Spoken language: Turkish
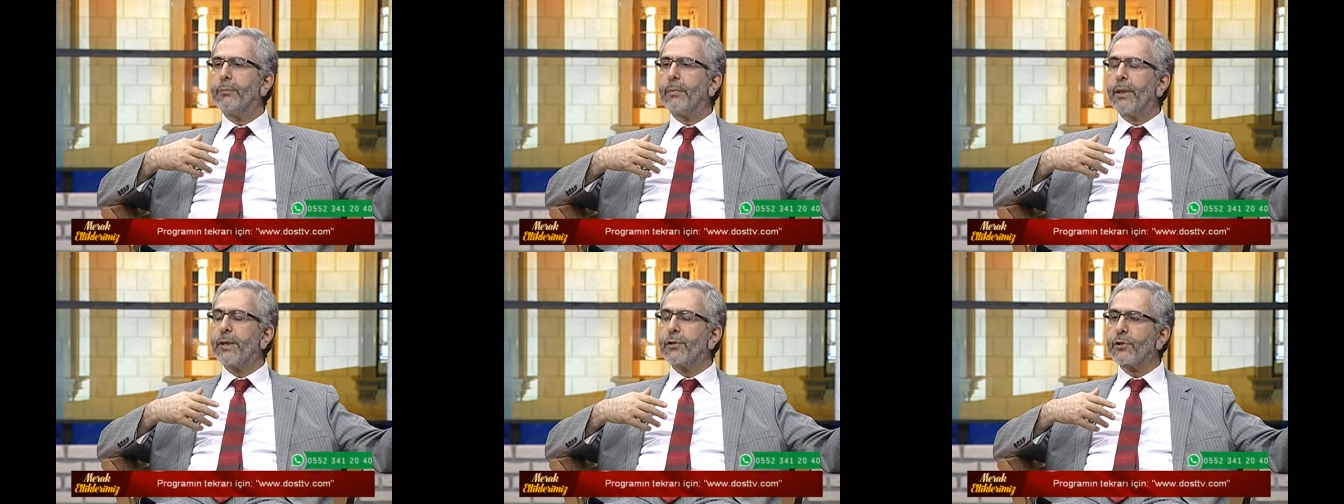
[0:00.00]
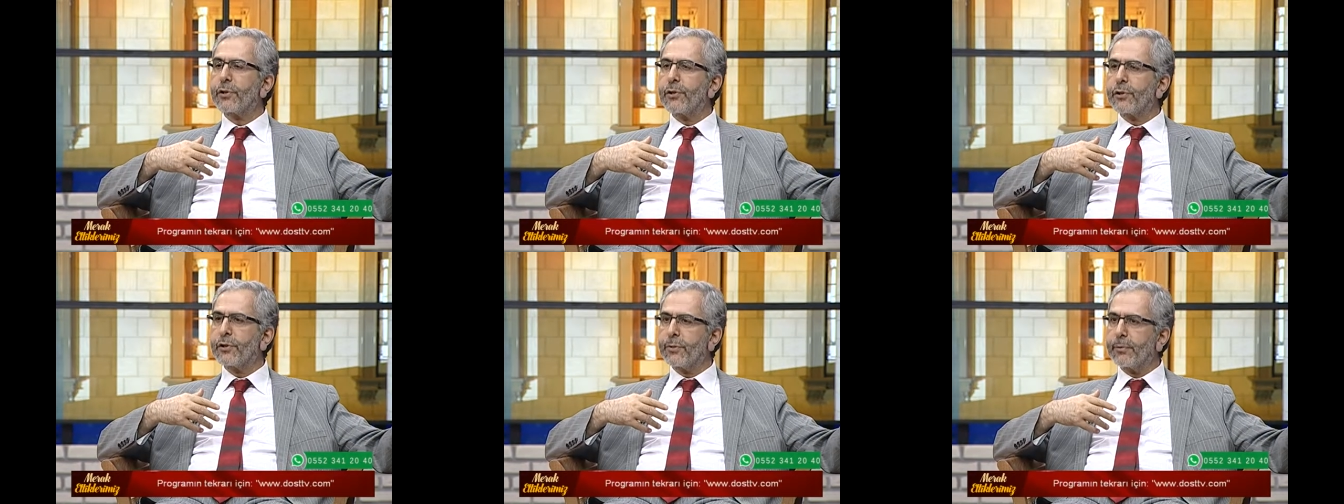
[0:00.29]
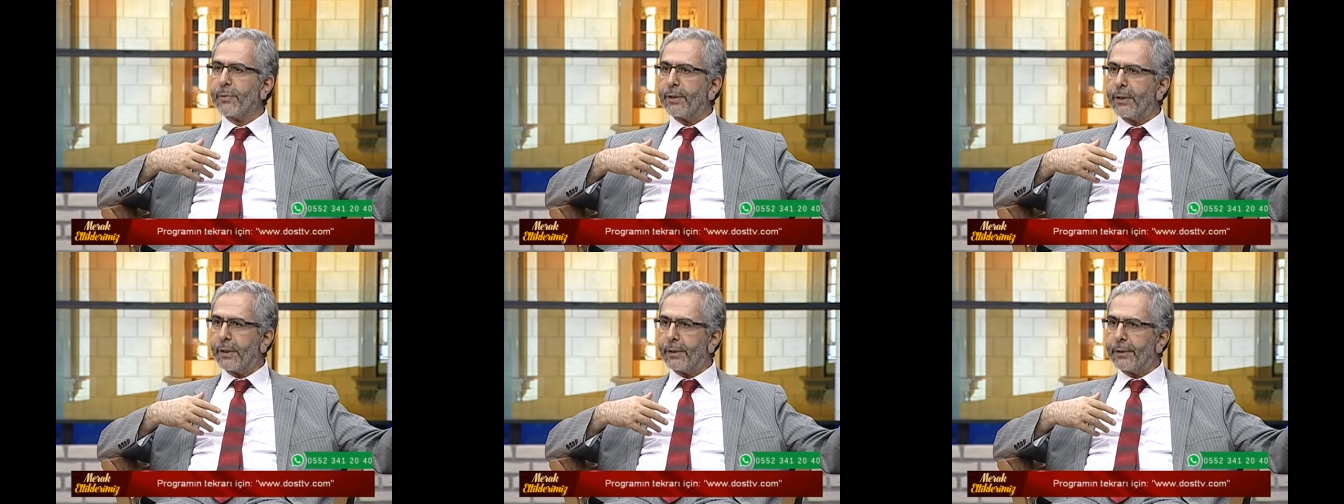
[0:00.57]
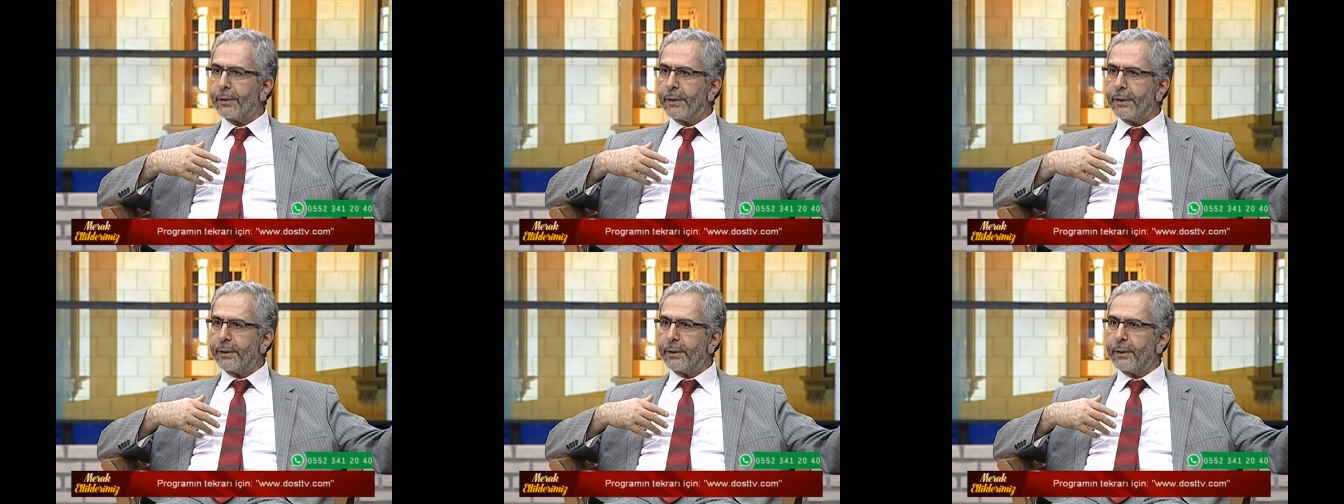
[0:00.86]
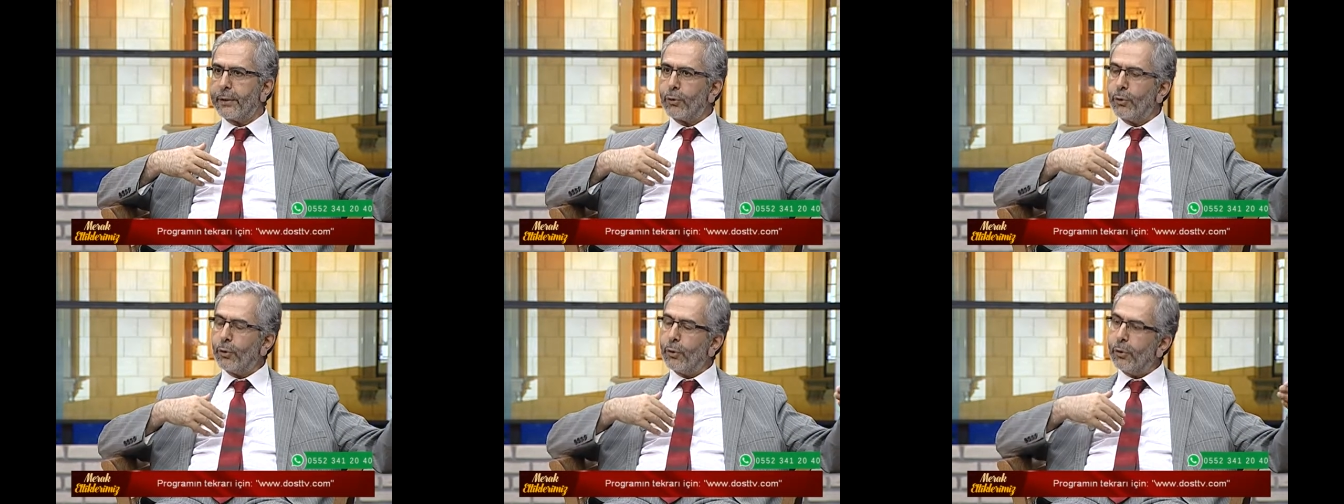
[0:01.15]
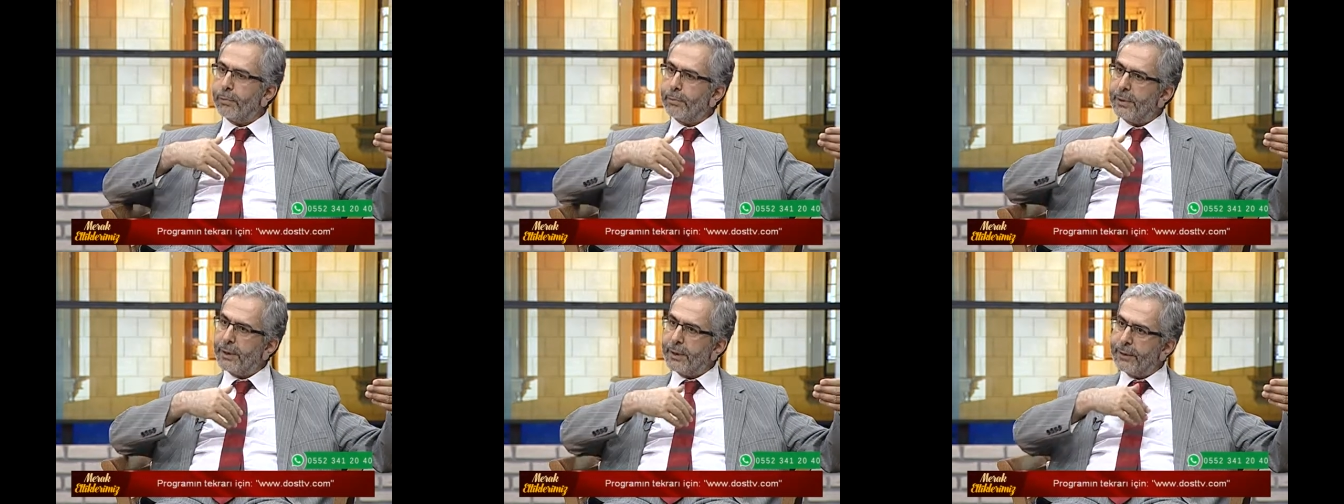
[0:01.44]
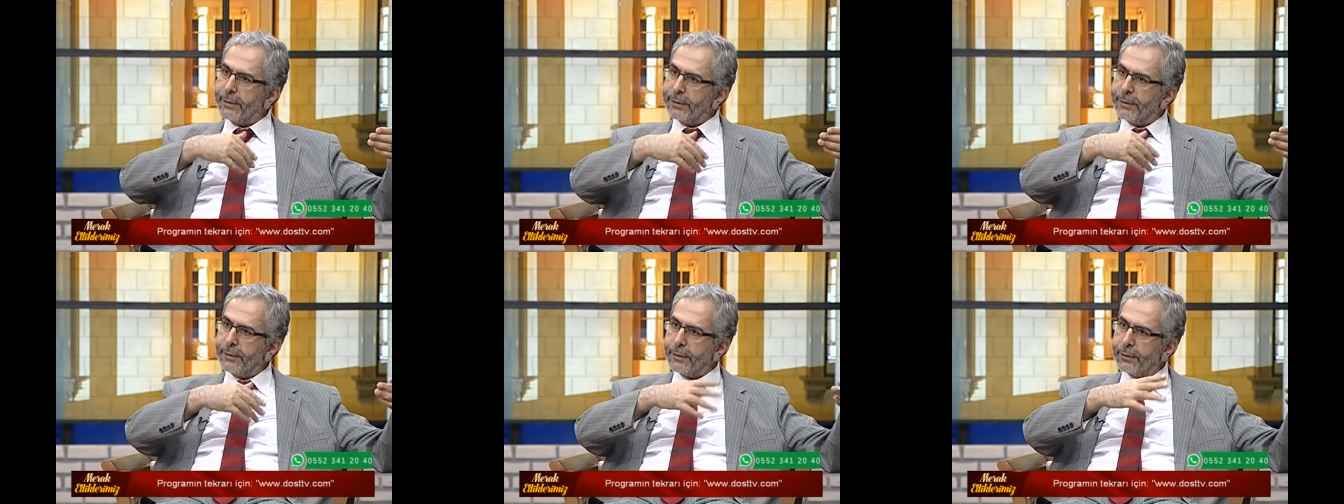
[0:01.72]
5 kişi bir araya geliyor,
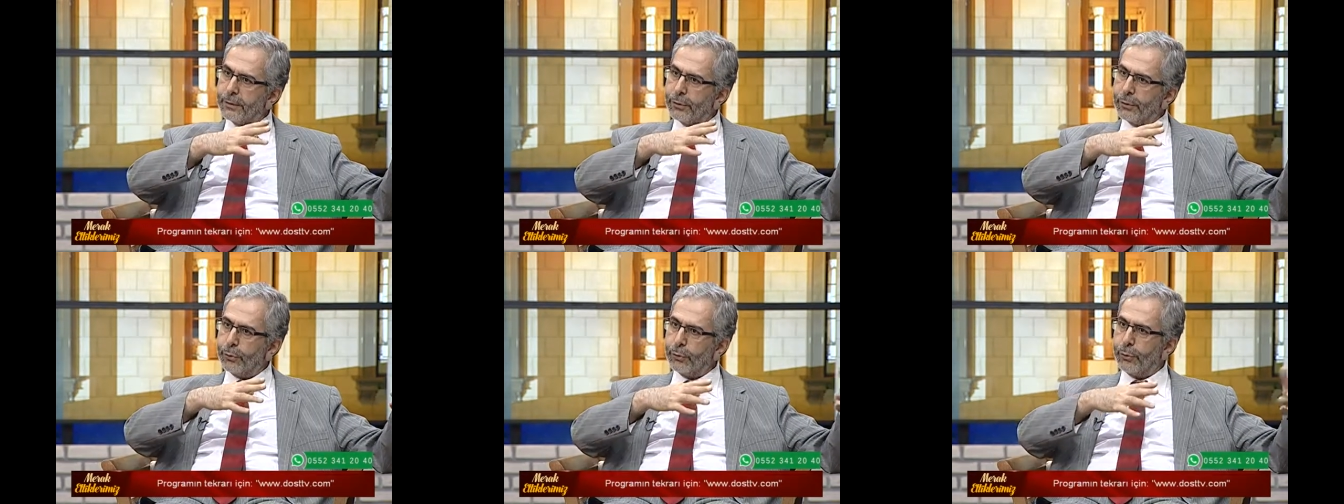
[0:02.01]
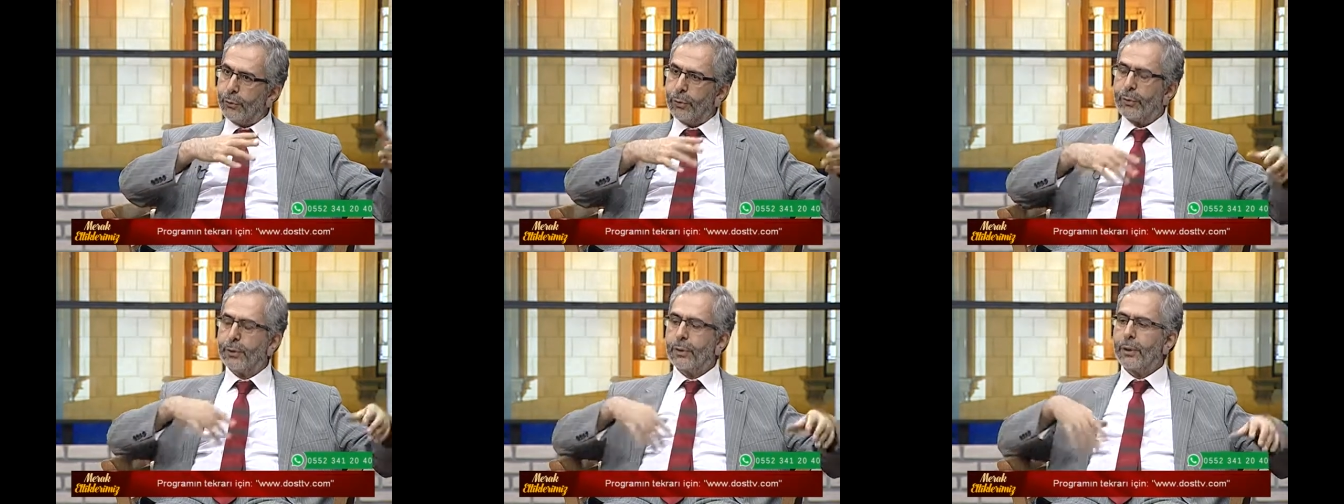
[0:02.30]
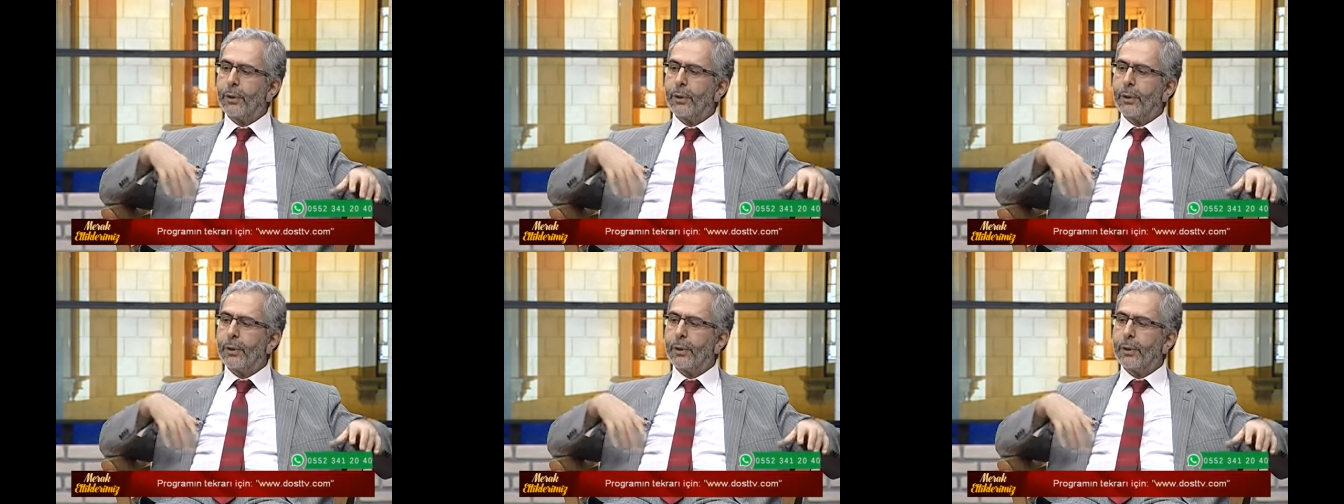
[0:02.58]
birlikte kılıyor.